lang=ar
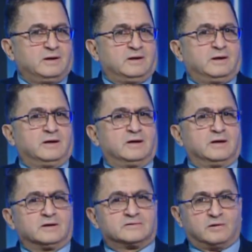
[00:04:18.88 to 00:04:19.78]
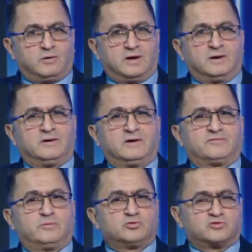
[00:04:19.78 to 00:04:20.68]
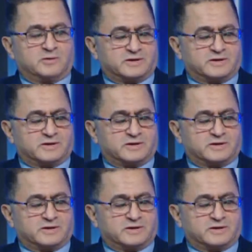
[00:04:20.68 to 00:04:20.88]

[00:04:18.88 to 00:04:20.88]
آه، سواء في موسم